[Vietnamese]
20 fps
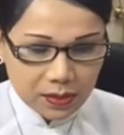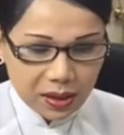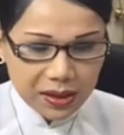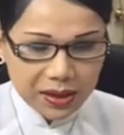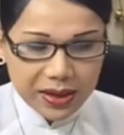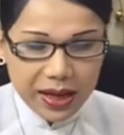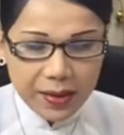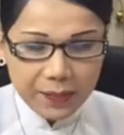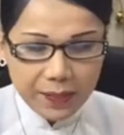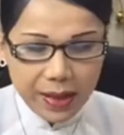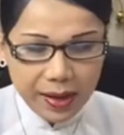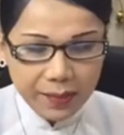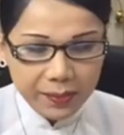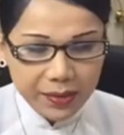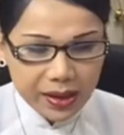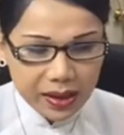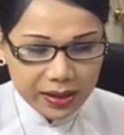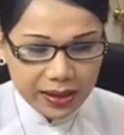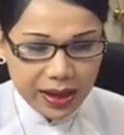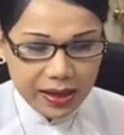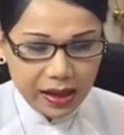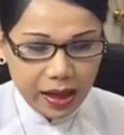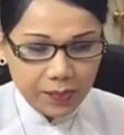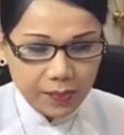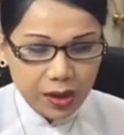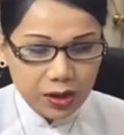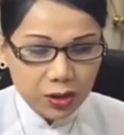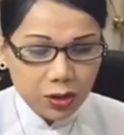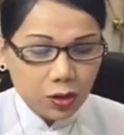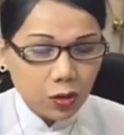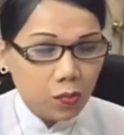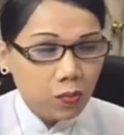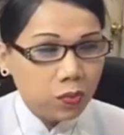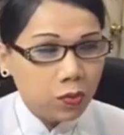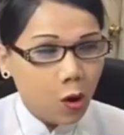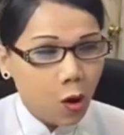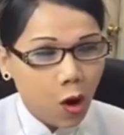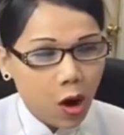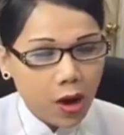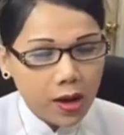thì các bạn biết rằng là bên
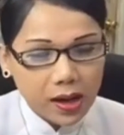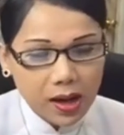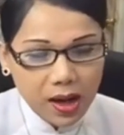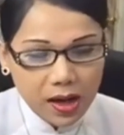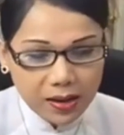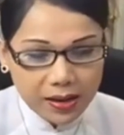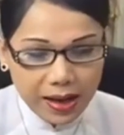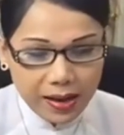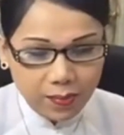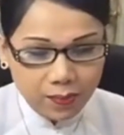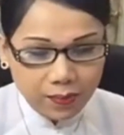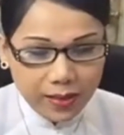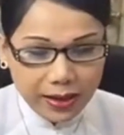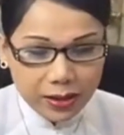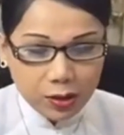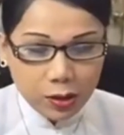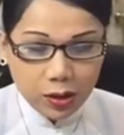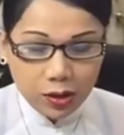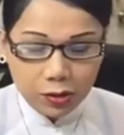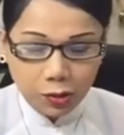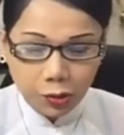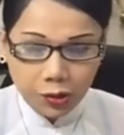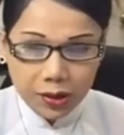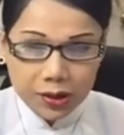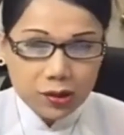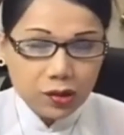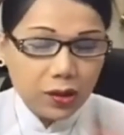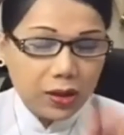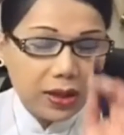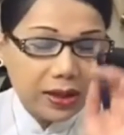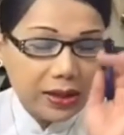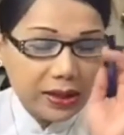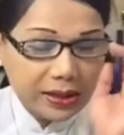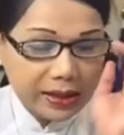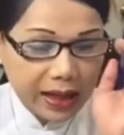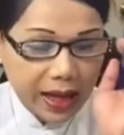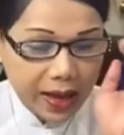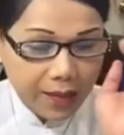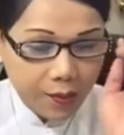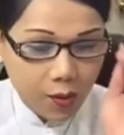trung đoàn cơ động đã chuyển cho
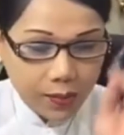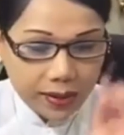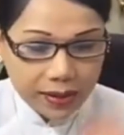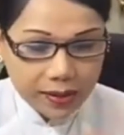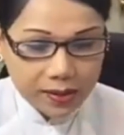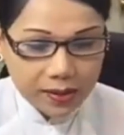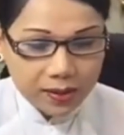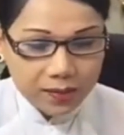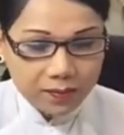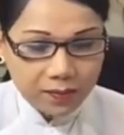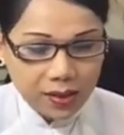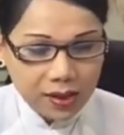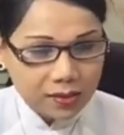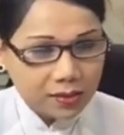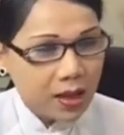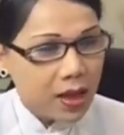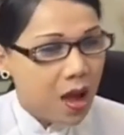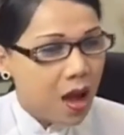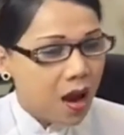lisa một cái tin mật